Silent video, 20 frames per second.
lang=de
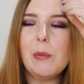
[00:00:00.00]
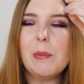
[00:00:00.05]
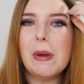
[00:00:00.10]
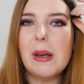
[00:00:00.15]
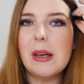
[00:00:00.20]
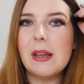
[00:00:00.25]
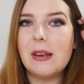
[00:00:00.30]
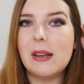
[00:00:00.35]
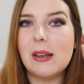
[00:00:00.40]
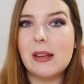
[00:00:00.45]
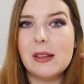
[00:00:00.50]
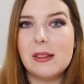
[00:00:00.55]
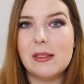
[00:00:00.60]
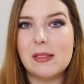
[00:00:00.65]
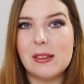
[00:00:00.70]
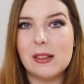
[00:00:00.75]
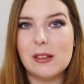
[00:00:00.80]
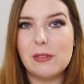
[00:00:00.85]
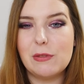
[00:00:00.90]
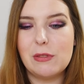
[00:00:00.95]
auch mehr in der
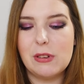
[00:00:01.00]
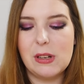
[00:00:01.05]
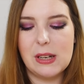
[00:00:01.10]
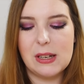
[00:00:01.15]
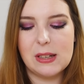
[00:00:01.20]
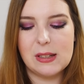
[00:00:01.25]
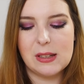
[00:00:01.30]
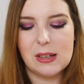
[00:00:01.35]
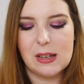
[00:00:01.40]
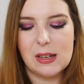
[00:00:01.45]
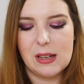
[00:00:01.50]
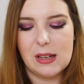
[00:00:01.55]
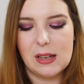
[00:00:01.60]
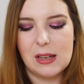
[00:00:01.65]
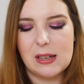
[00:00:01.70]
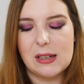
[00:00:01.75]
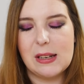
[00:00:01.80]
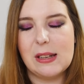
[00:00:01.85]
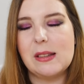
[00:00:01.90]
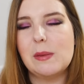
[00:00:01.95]
Hinsicht vielleicht,
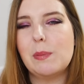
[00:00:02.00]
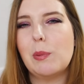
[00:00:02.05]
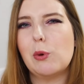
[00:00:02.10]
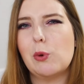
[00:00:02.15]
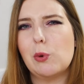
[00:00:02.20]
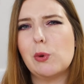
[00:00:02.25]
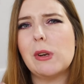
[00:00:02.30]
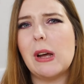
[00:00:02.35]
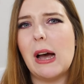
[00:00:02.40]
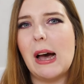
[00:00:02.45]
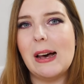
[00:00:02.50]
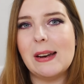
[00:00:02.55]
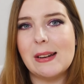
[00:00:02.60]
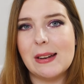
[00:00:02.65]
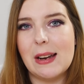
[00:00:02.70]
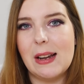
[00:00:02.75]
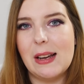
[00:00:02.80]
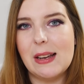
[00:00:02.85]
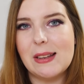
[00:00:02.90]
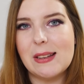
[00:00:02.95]
dass die
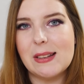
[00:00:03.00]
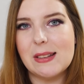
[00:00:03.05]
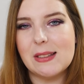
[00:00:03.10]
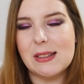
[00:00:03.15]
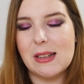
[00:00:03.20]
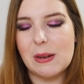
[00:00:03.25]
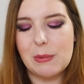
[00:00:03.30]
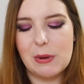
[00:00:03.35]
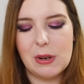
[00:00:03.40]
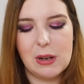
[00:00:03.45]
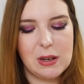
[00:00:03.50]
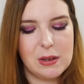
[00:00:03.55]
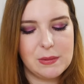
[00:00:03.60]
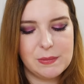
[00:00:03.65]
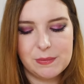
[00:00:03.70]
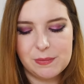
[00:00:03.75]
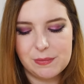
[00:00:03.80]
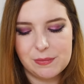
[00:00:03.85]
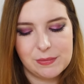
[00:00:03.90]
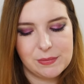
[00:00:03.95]
Produktart gleich ist,
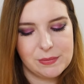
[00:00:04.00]
aber